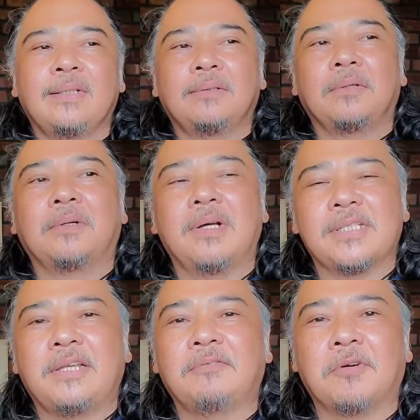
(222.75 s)
No?
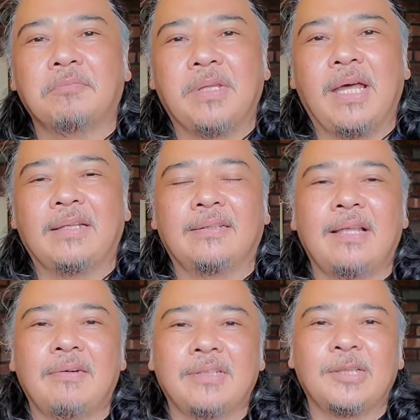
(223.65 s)
Aside from that,
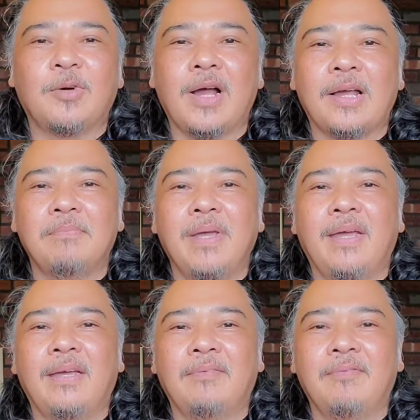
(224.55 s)
tawag dito
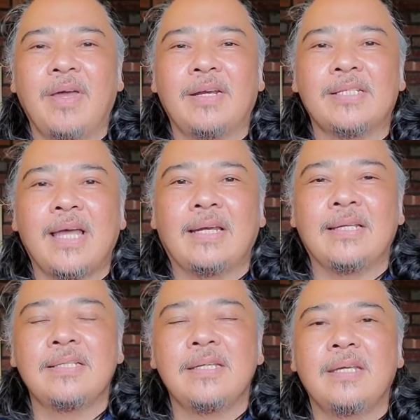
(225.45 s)
kagabi, very
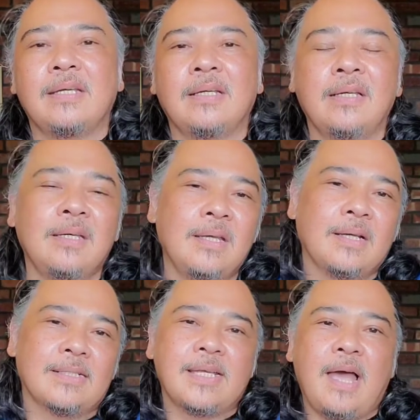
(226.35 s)
challenging.
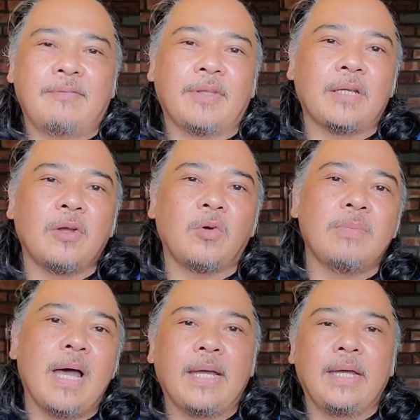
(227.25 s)
Kasi after niya
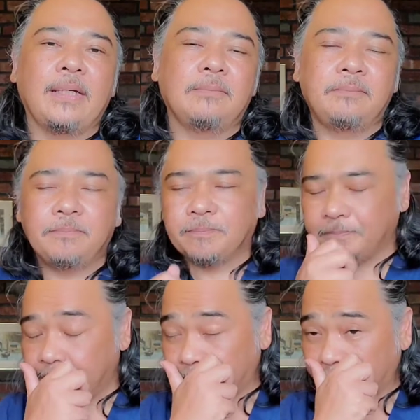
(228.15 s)
kumain,
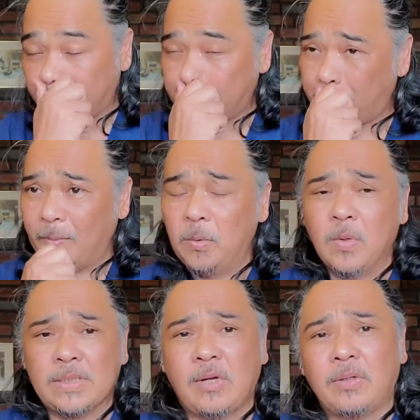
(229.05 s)

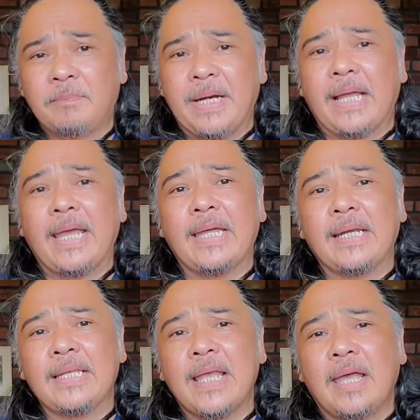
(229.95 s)
hugas ako ng
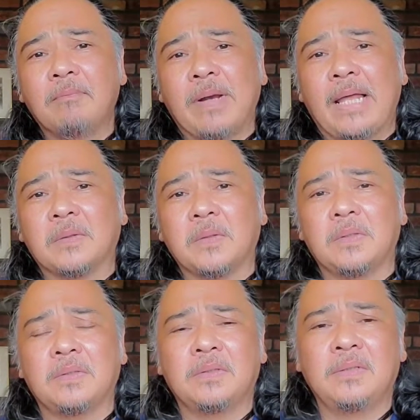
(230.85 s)
pinagkainan niya, yung plato.